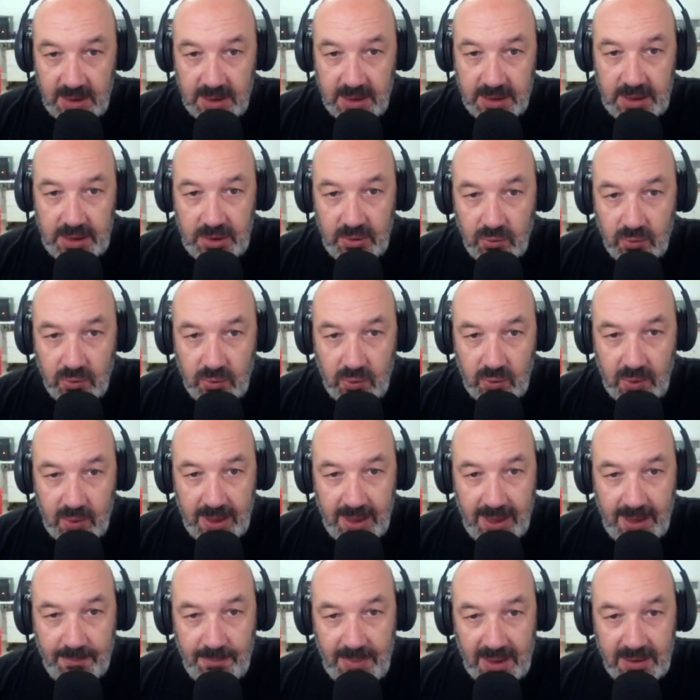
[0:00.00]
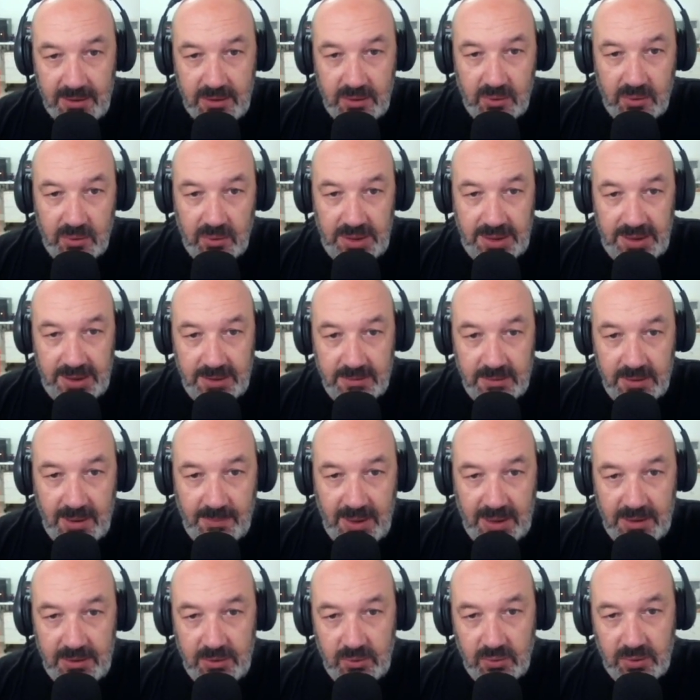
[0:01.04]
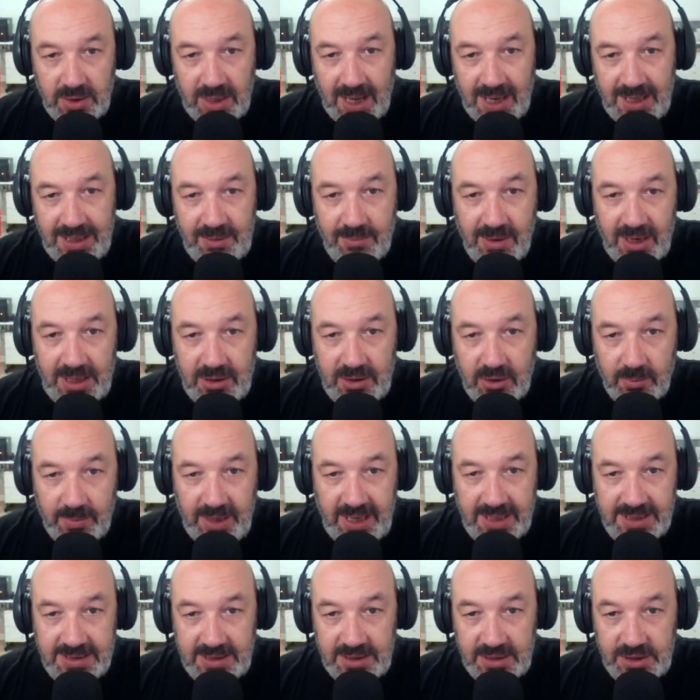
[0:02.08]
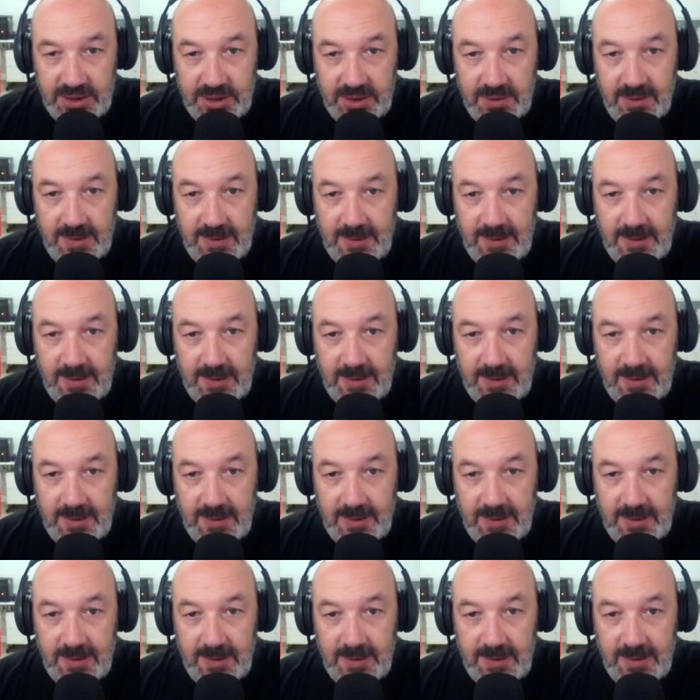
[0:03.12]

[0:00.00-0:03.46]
chiunque abbandoni, abbandona animali domestici